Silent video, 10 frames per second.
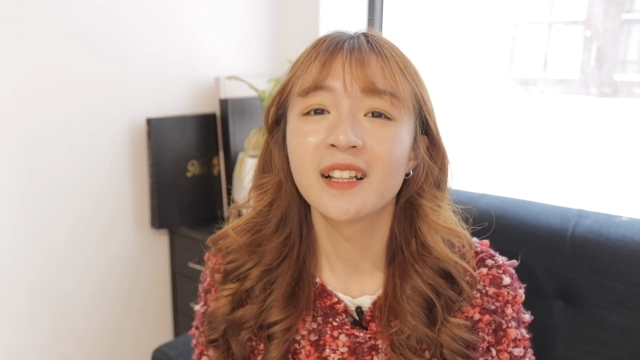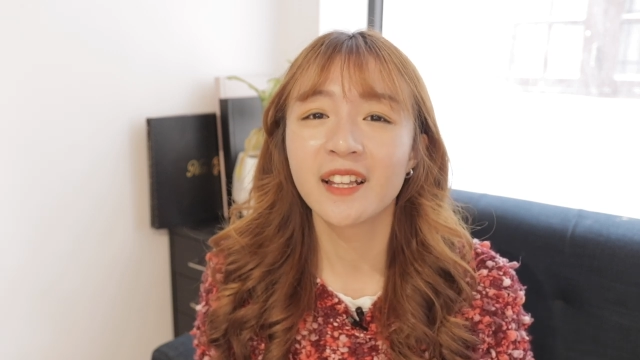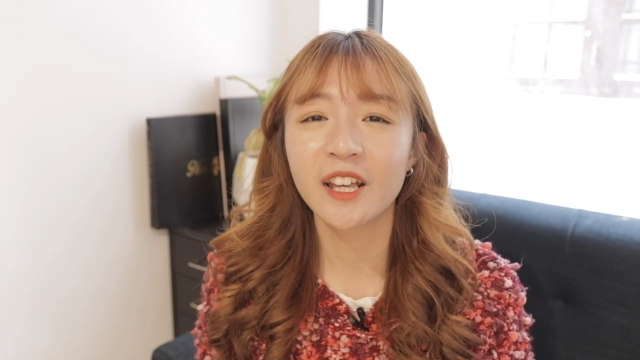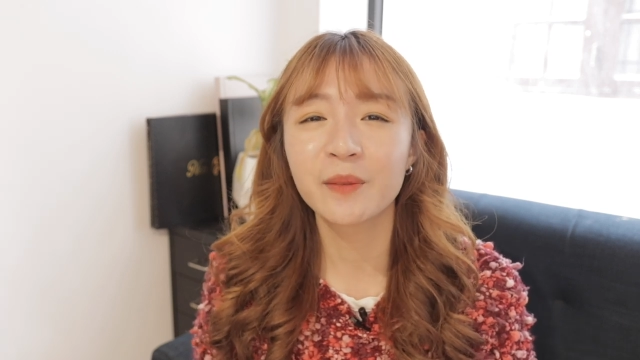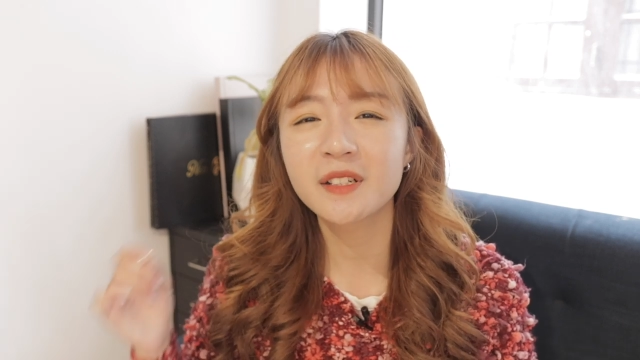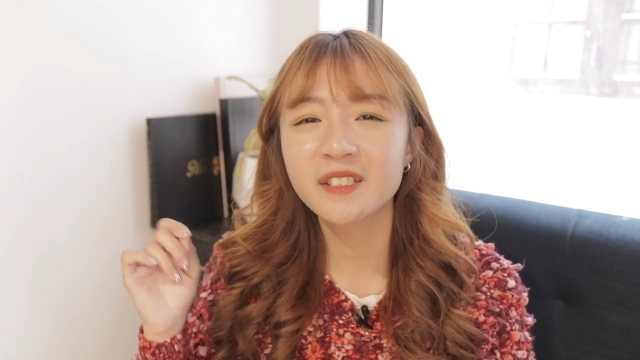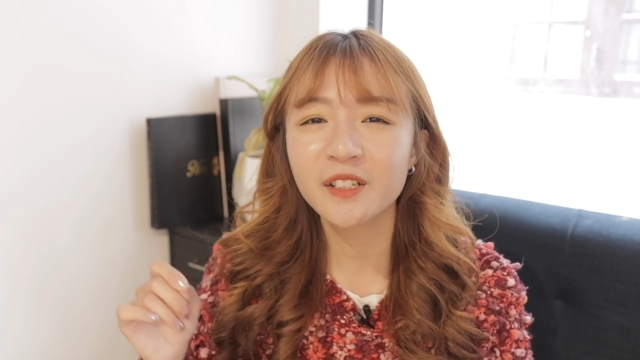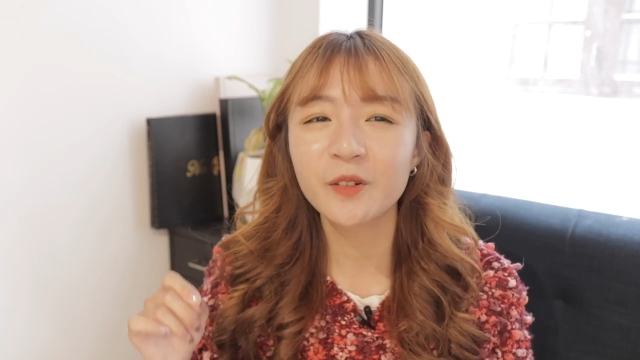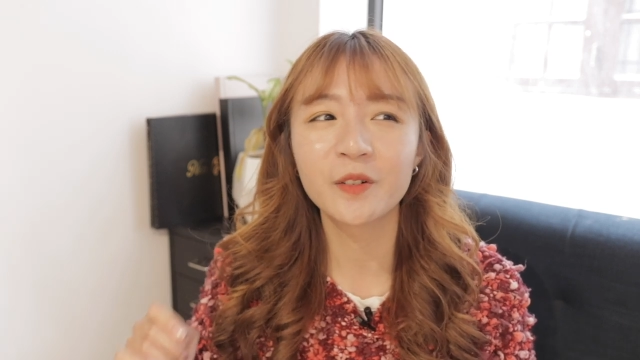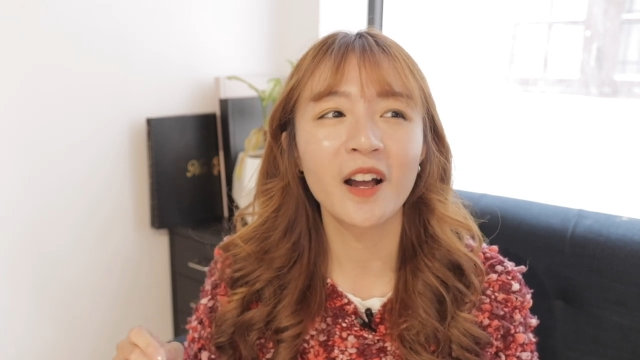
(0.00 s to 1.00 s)
thì cái
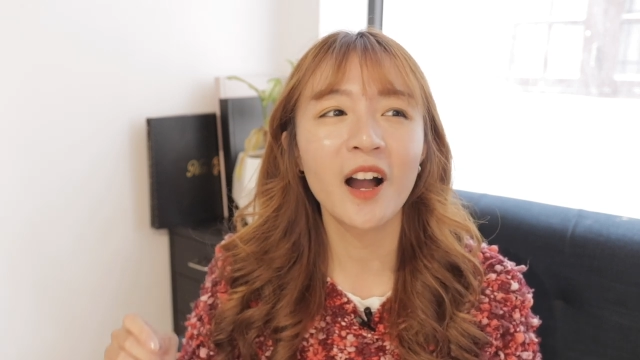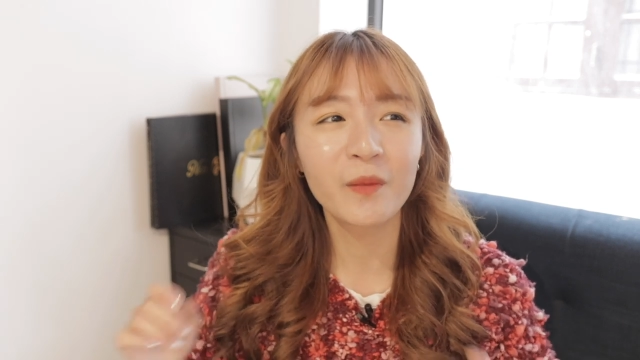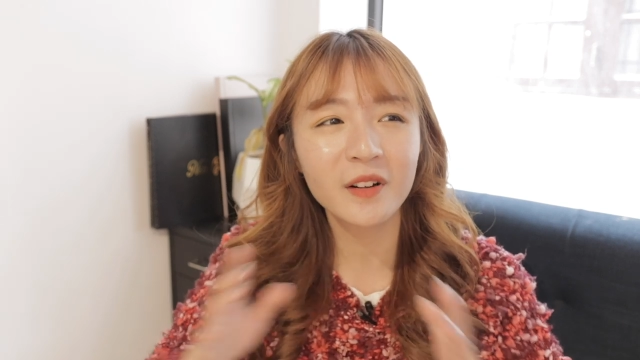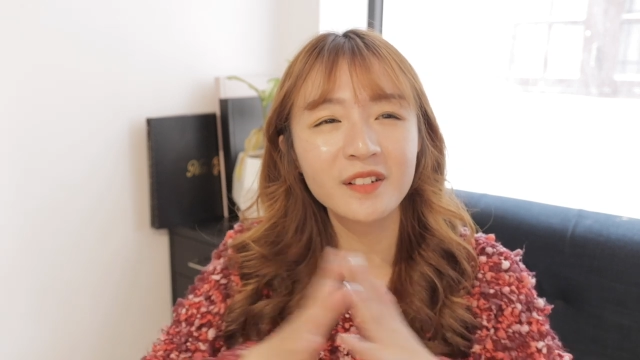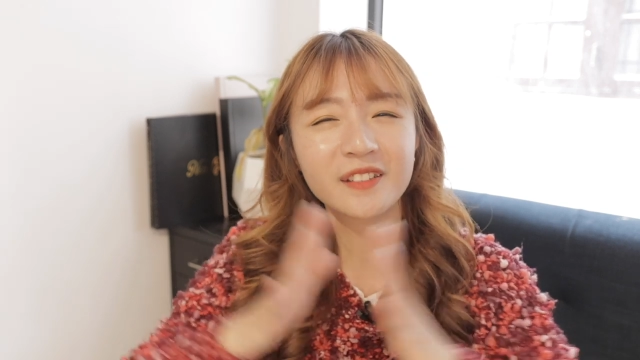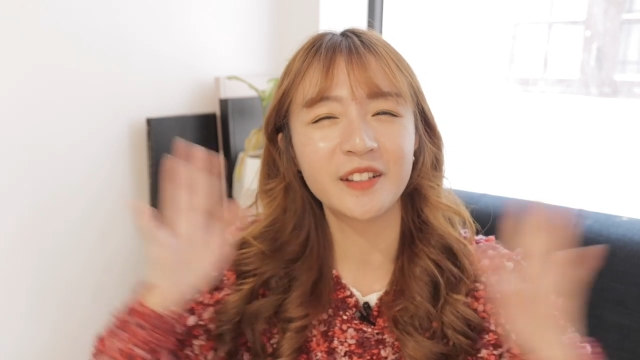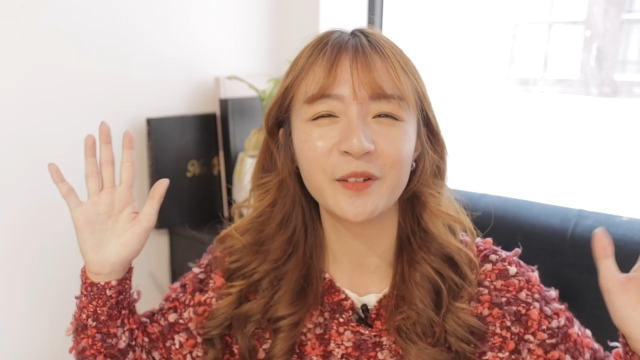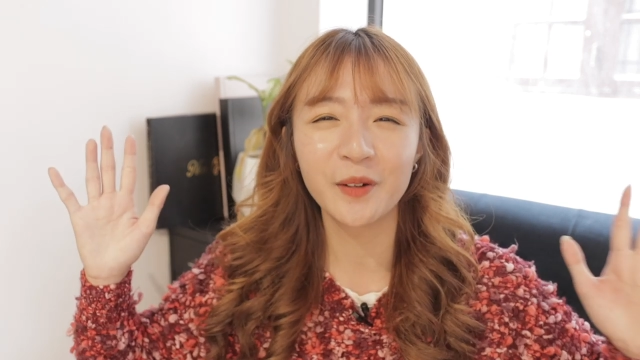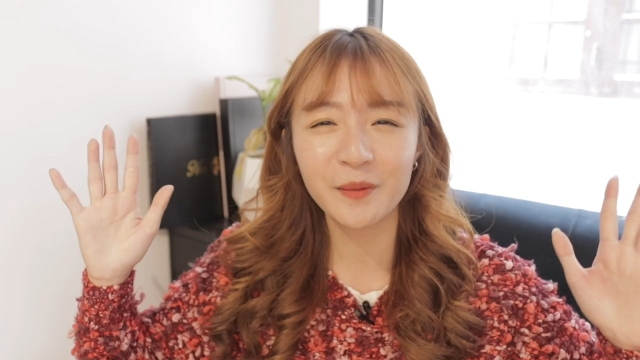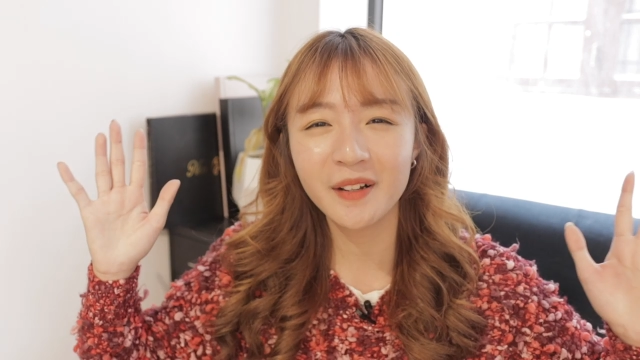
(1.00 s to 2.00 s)
budget của nó không có được
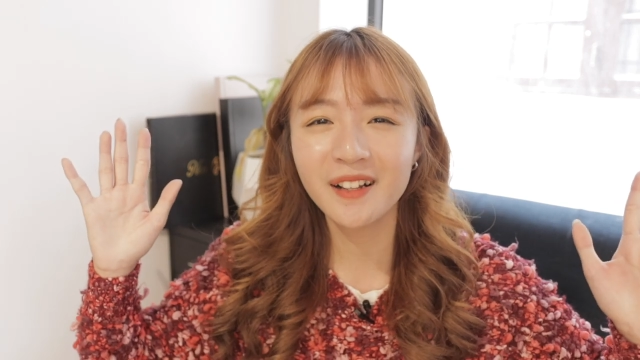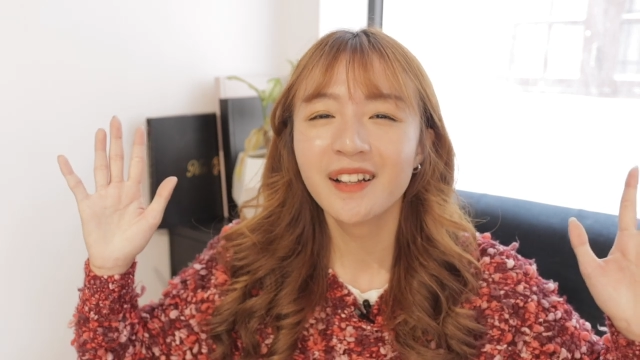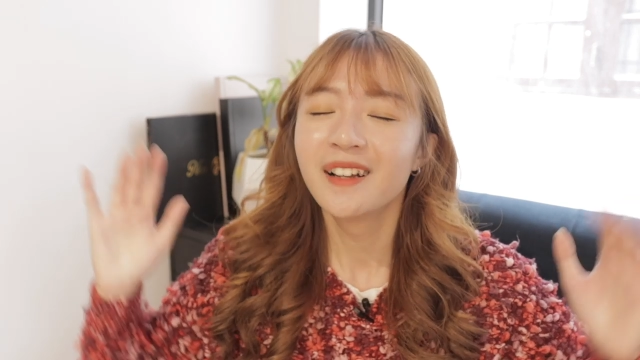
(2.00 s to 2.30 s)
nhiều lắm á,